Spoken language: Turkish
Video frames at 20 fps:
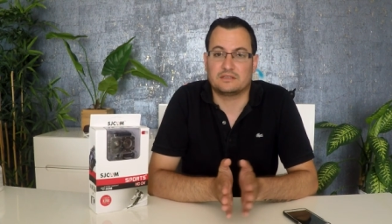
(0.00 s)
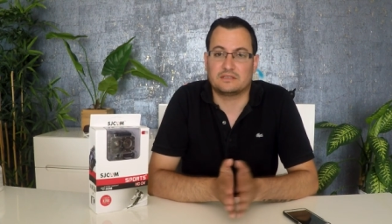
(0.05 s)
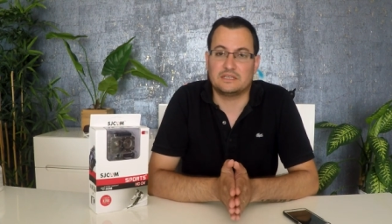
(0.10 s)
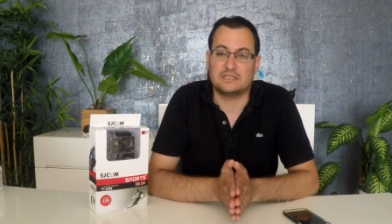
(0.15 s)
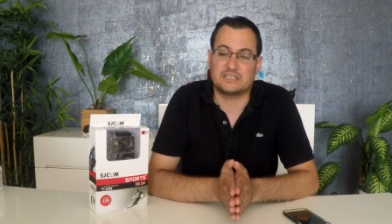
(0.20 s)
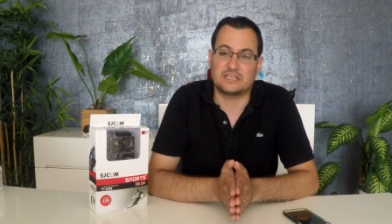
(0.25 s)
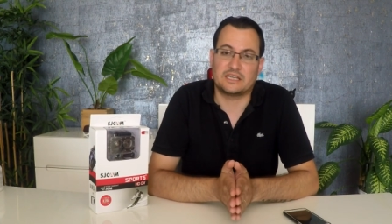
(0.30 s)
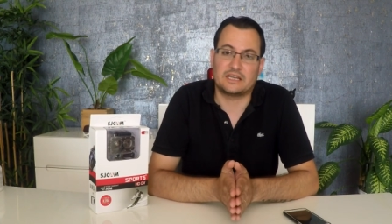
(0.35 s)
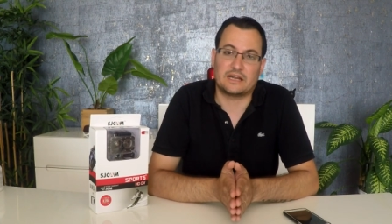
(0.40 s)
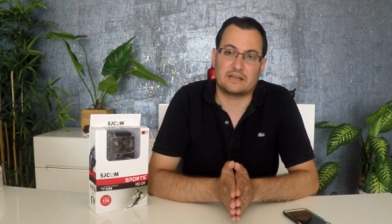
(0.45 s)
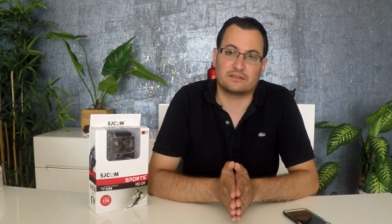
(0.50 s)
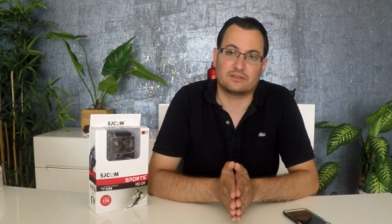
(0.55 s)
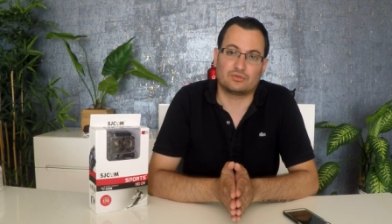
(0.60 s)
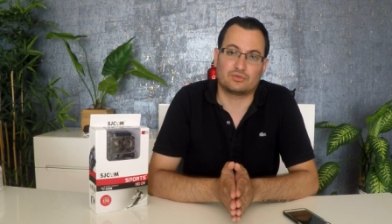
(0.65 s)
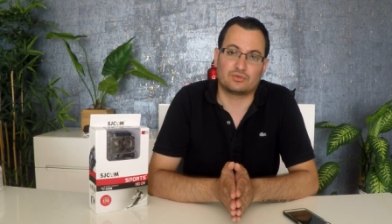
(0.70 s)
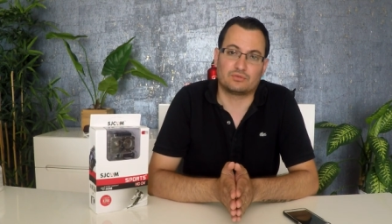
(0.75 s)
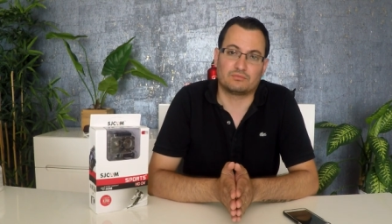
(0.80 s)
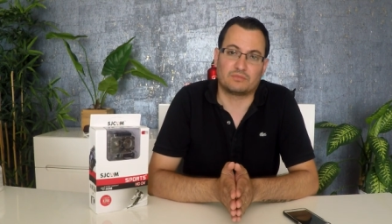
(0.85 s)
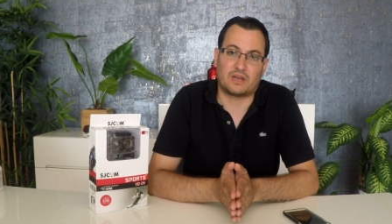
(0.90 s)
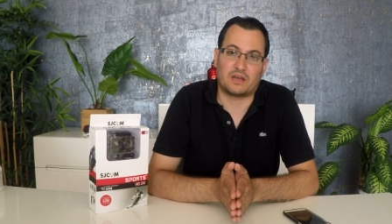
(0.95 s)
CJ'lerde
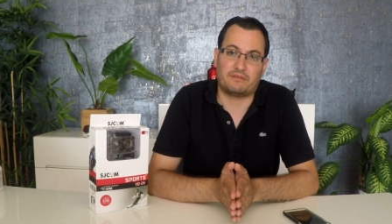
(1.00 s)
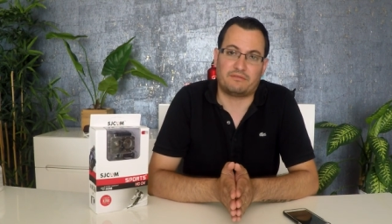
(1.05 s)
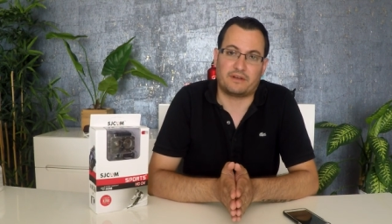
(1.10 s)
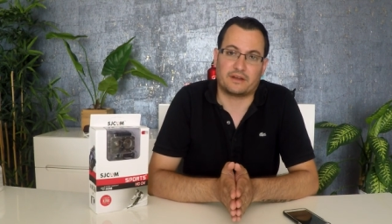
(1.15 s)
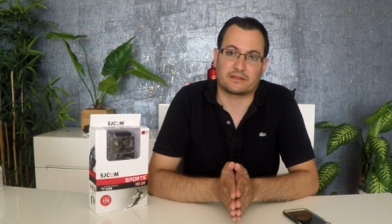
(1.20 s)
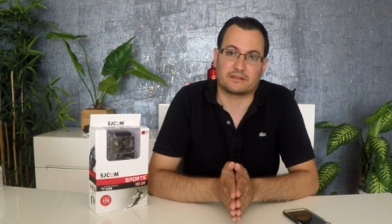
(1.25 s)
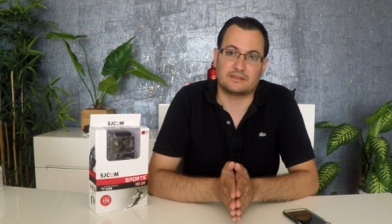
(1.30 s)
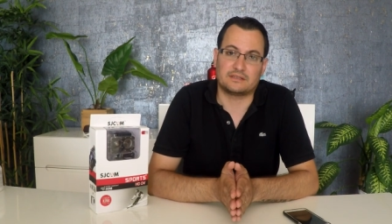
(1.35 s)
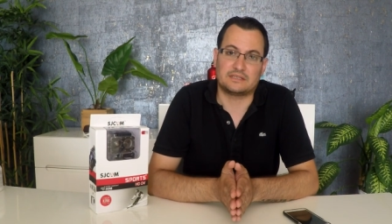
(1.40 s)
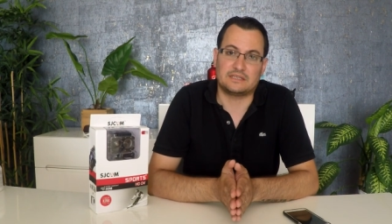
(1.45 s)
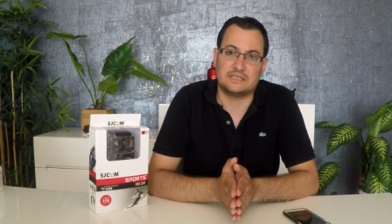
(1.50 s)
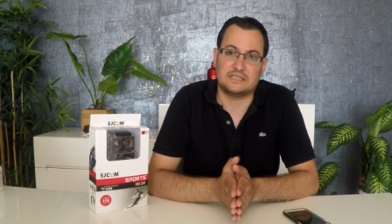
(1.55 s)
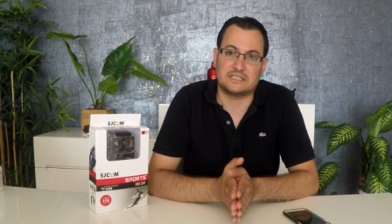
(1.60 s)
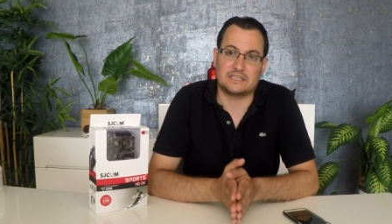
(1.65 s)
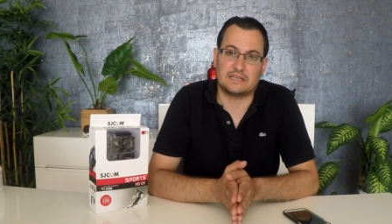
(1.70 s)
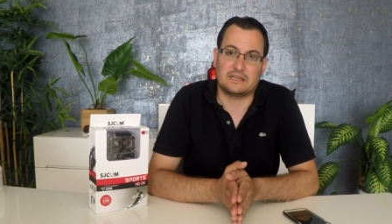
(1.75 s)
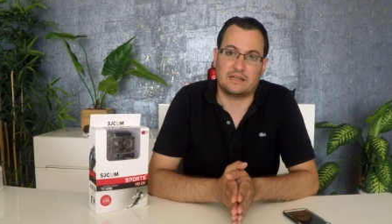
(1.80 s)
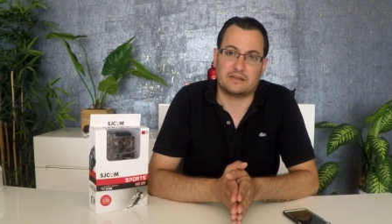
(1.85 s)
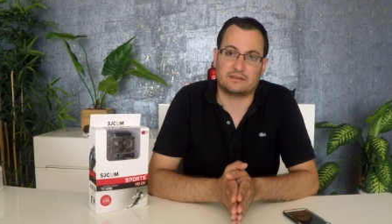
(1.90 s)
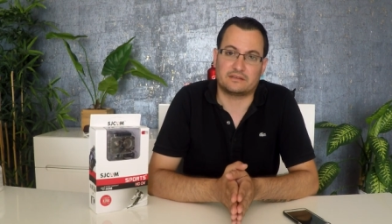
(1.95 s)
durum daha farklı.
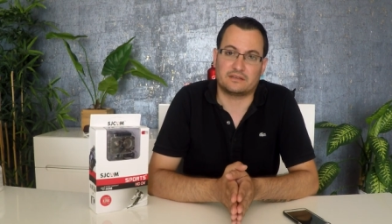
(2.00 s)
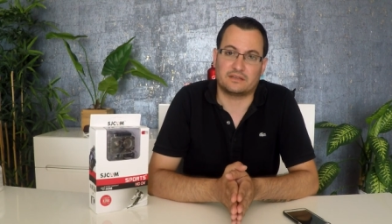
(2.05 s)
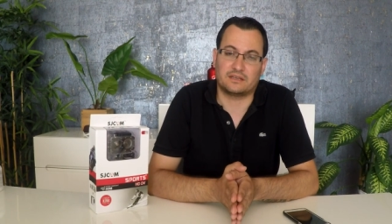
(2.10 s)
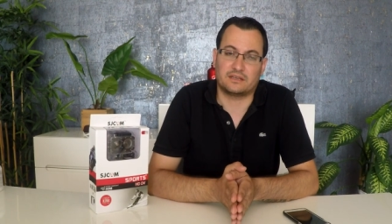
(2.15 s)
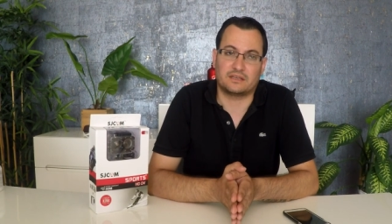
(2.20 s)
CJ'ler